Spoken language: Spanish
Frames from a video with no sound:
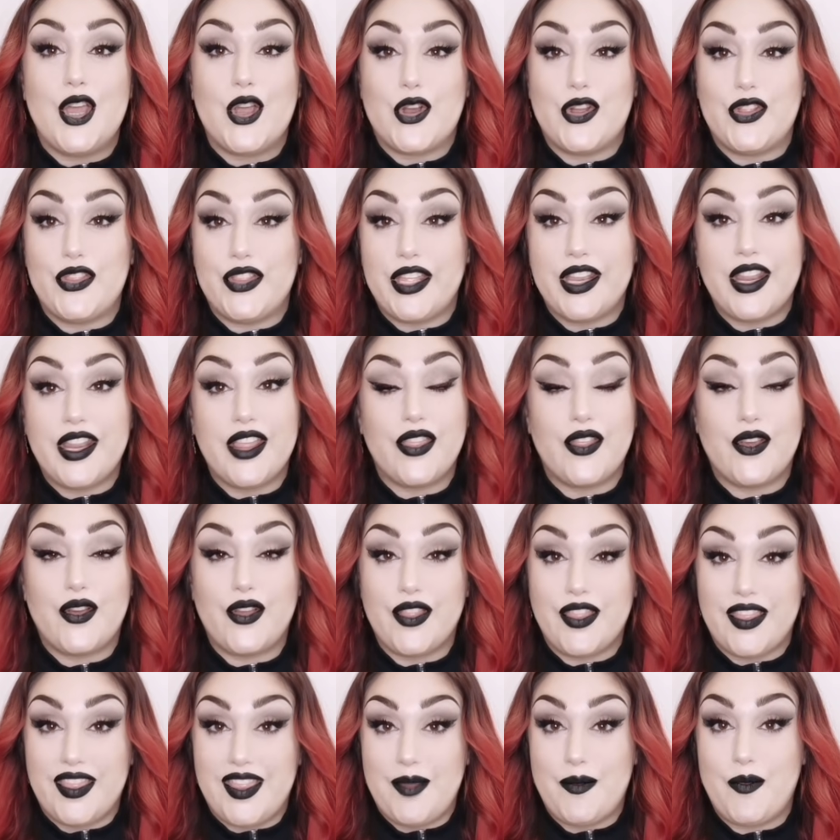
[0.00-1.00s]

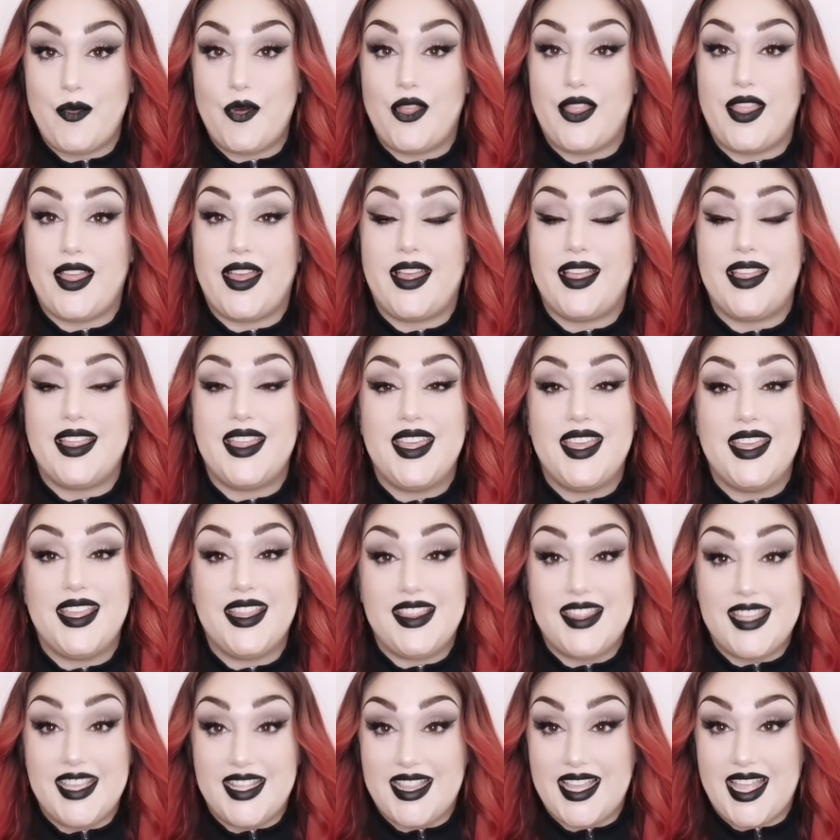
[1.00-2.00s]
contenido de moda
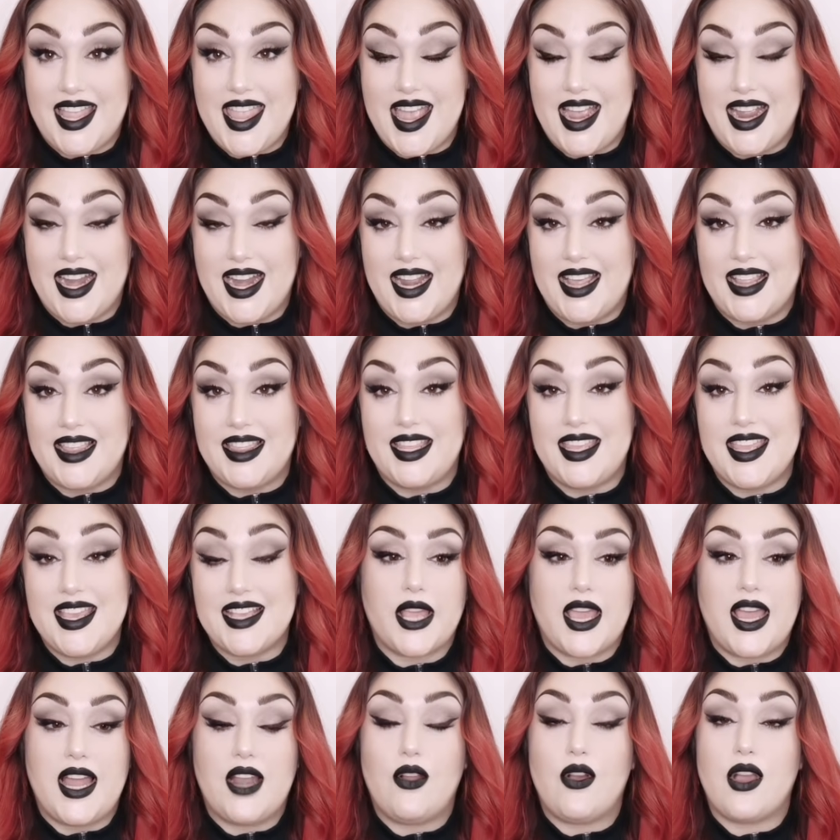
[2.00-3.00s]
de talla grande
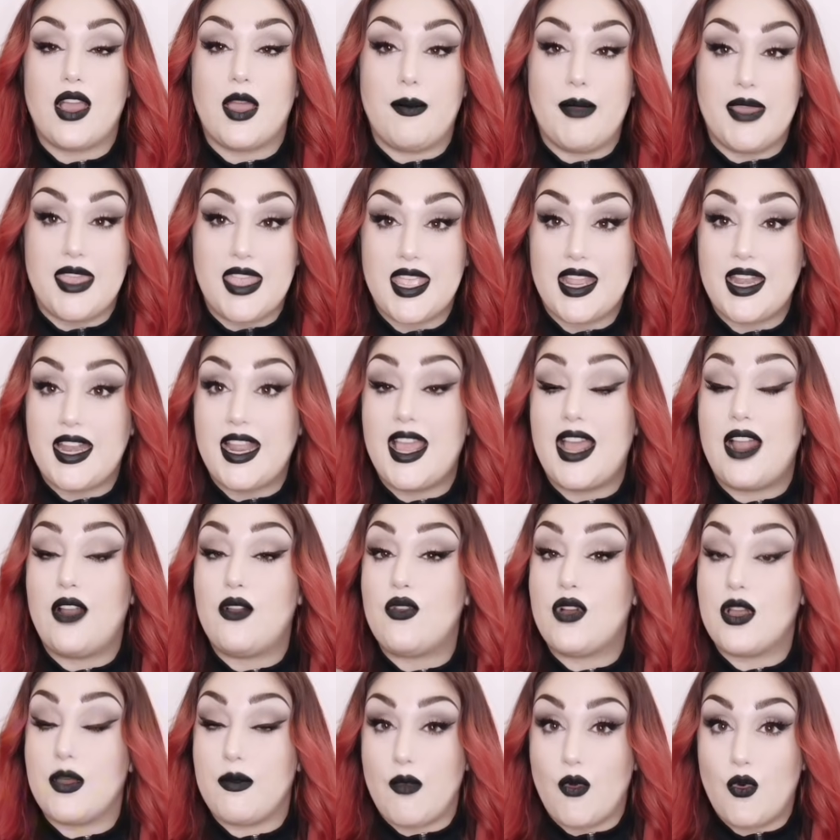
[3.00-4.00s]
porque es algo que me llena, es
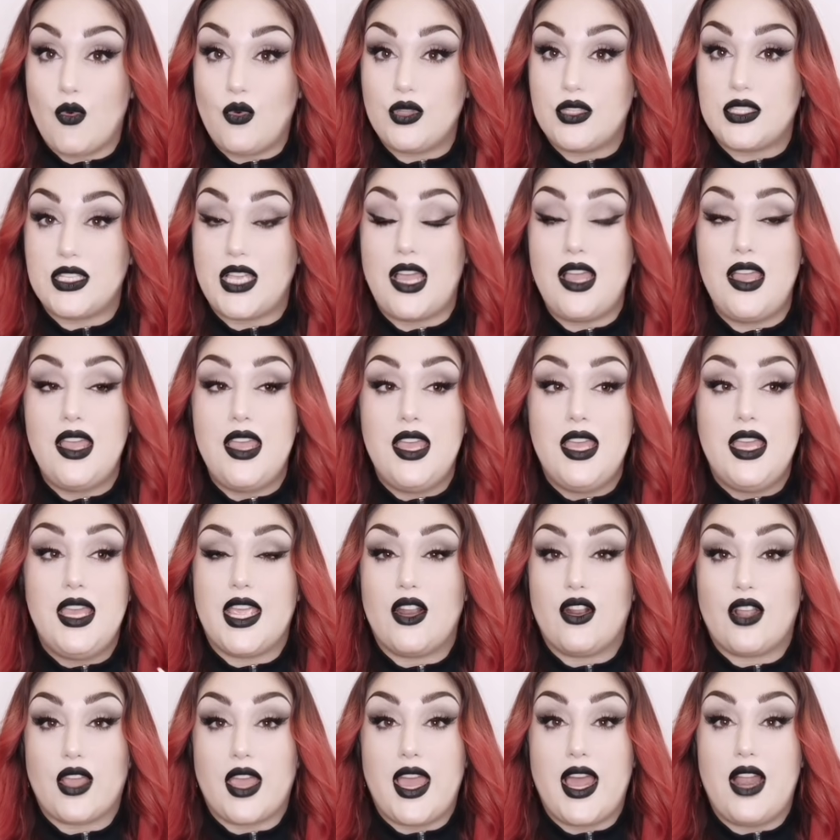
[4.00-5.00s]
algo que me gusta y
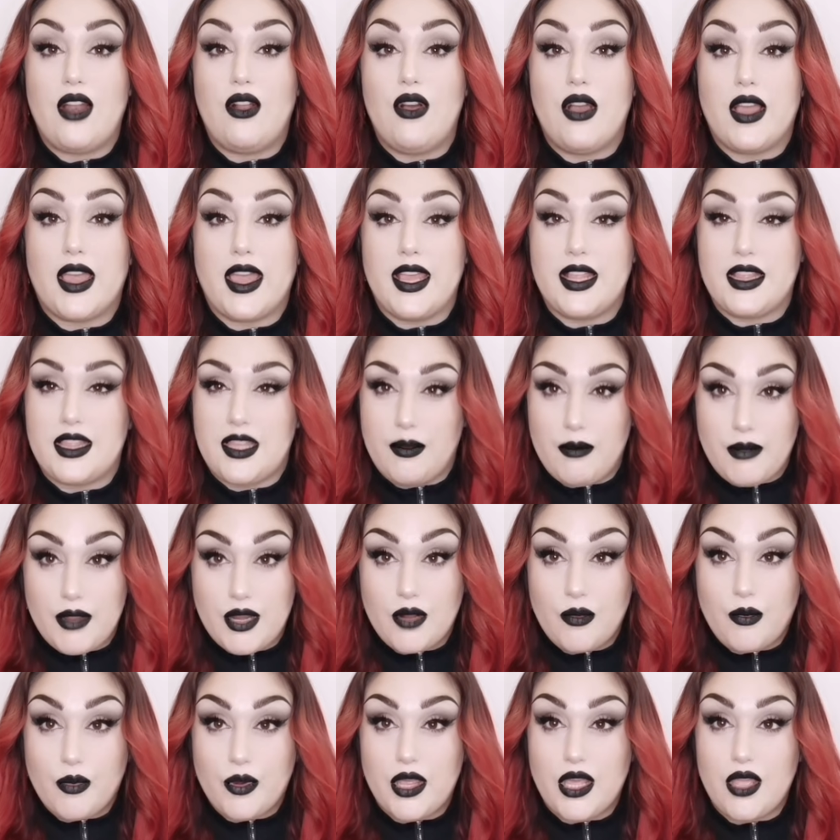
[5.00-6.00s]
creo que es algo que también
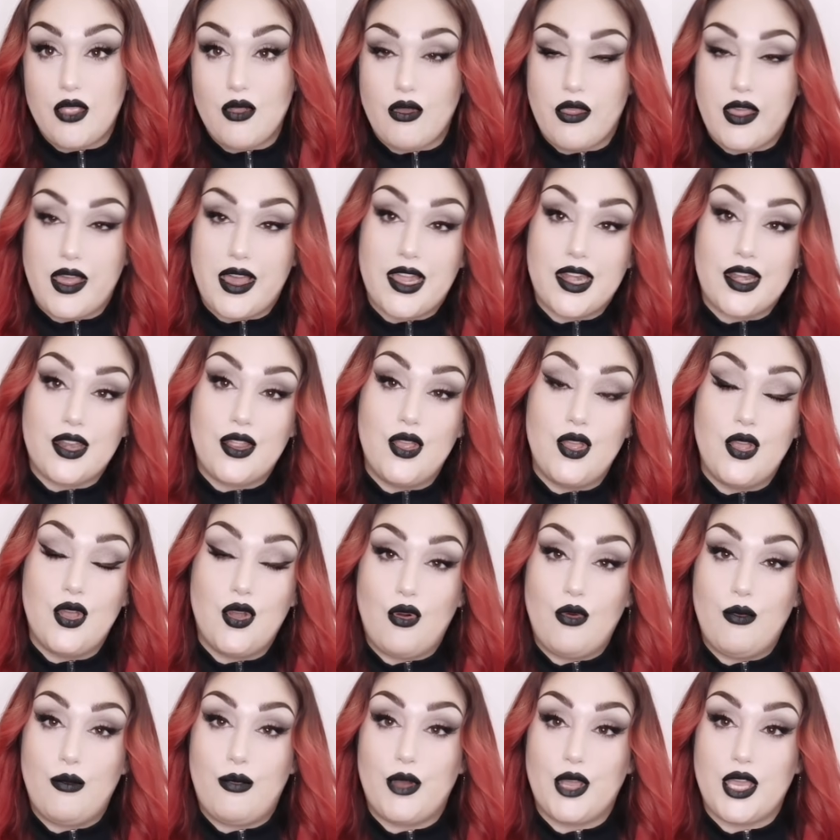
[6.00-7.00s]
os puede ayudar
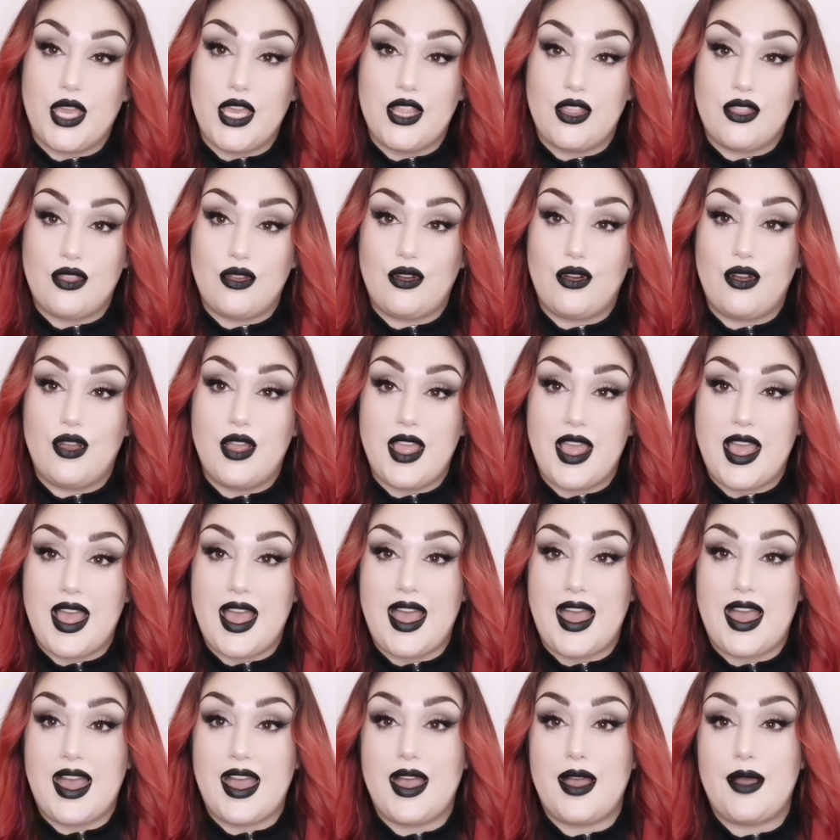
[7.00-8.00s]
un poquito
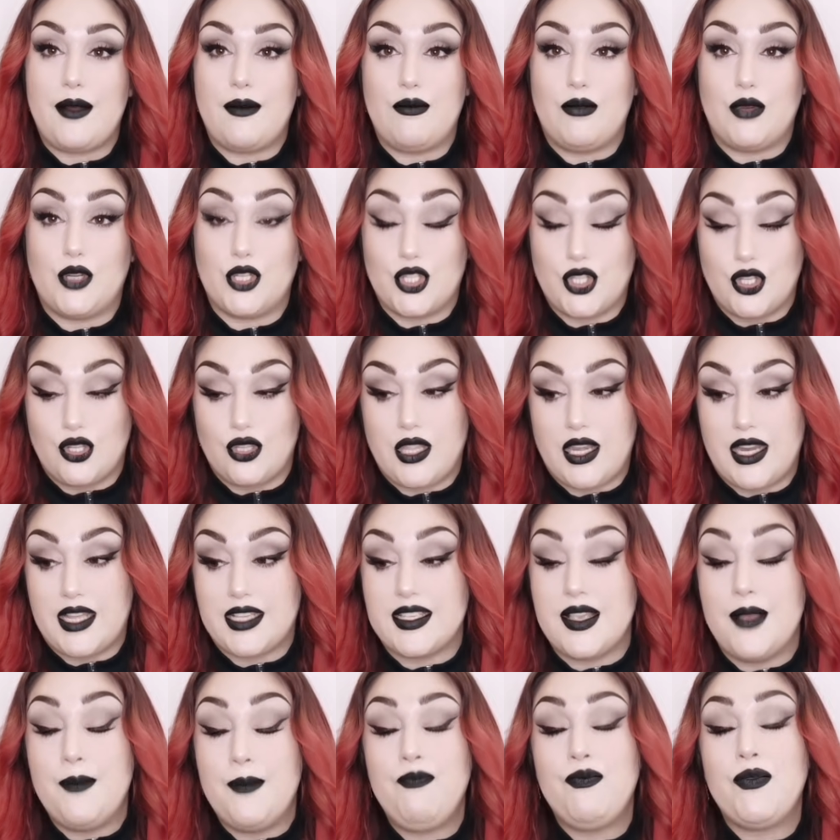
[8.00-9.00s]
a
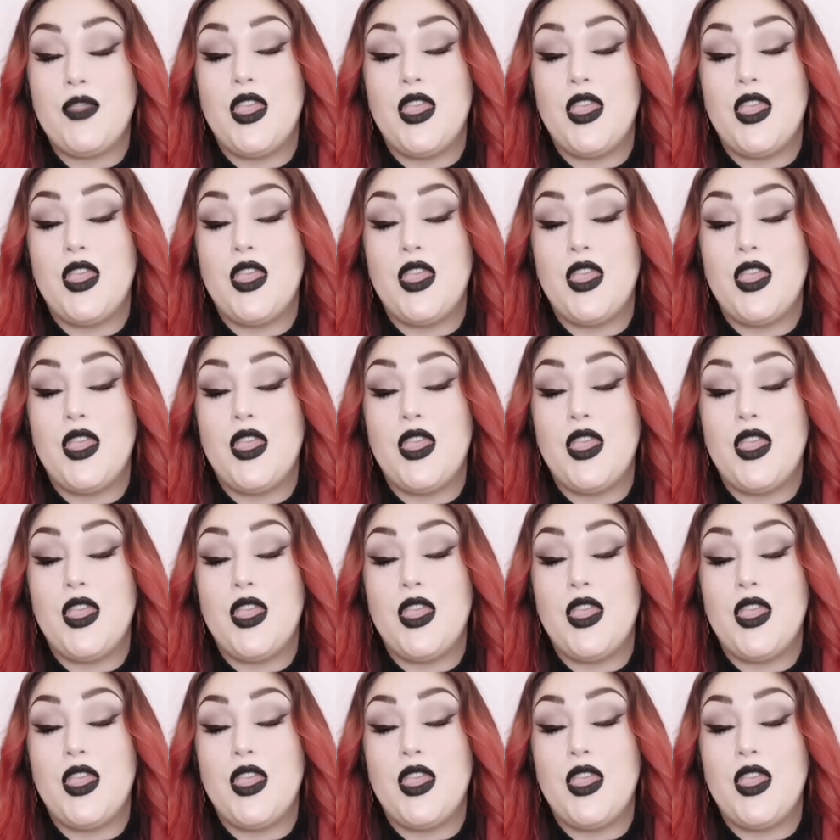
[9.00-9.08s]
vosotras.